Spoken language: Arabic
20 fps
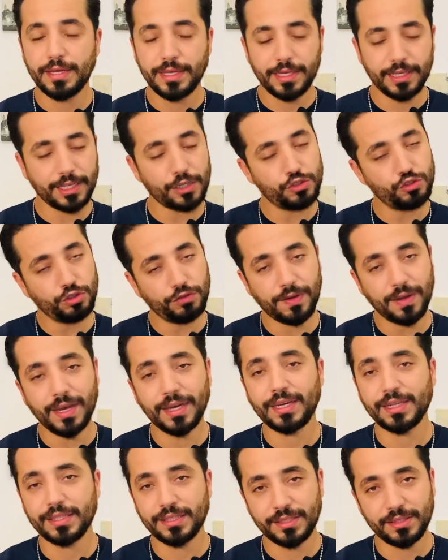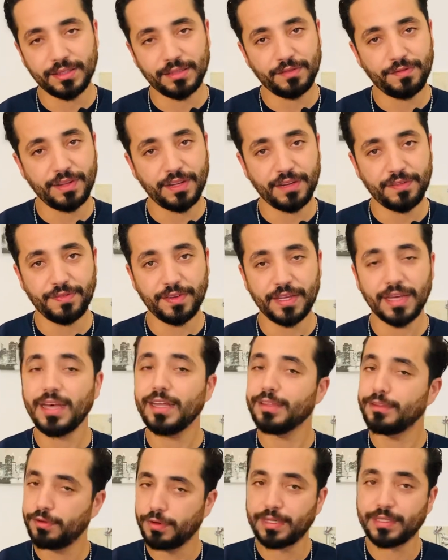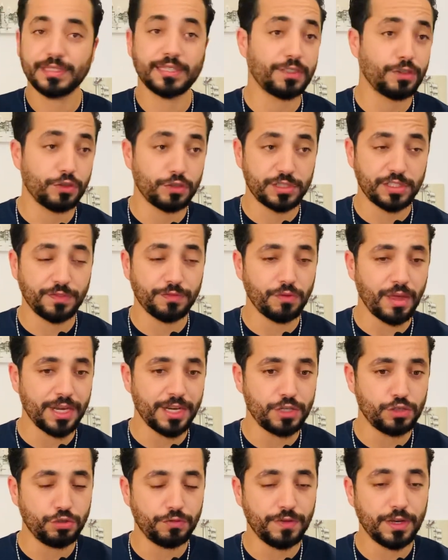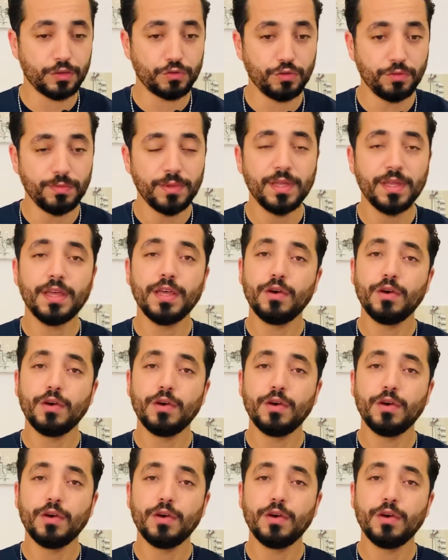اي كنشوفها كنفيريفيها دونك تقدروا تصيفطوها لي نشوفها لكم